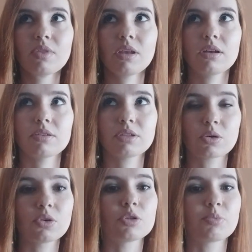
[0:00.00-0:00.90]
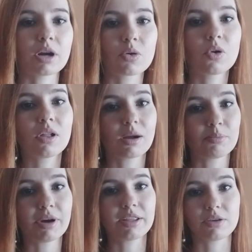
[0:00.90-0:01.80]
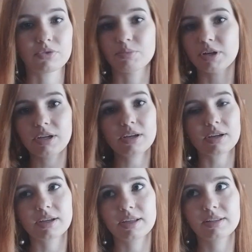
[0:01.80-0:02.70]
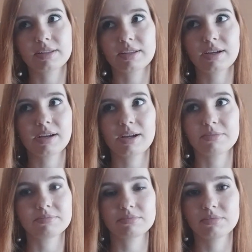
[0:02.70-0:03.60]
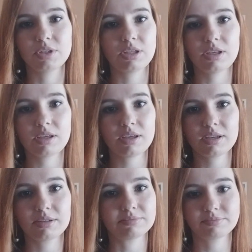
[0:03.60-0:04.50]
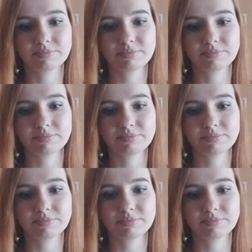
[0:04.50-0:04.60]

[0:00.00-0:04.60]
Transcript: э, такой вот прокол компании Faberlic, это не